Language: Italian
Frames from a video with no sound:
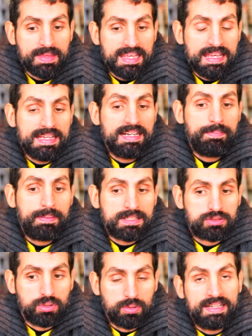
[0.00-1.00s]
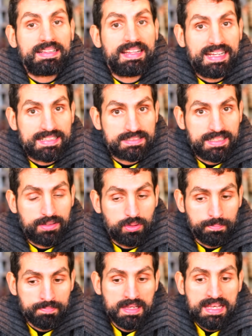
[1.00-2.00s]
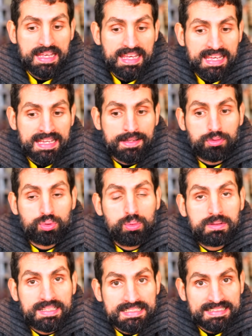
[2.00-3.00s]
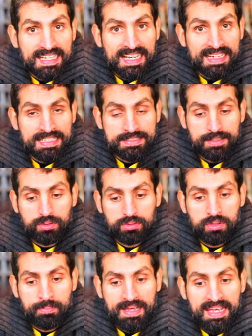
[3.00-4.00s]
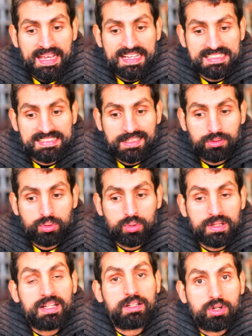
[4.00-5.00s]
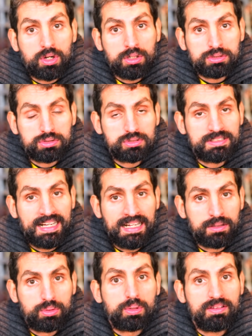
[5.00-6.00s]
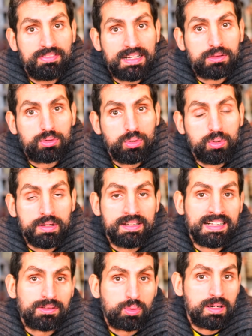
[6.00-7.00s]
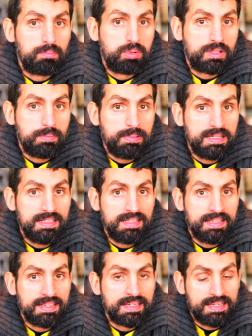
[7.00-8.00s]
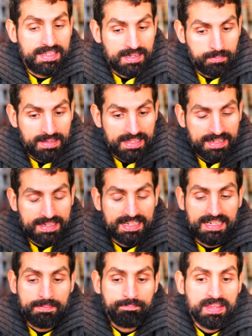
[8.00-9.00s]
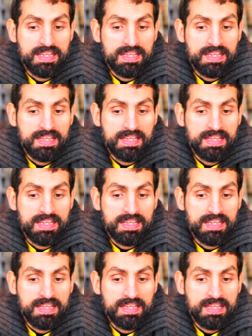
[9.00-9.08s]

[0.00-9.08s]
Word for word: e le persone testano e sul testare secondo me è stato il grosso salto che ha fatto il natural bodybuilding in America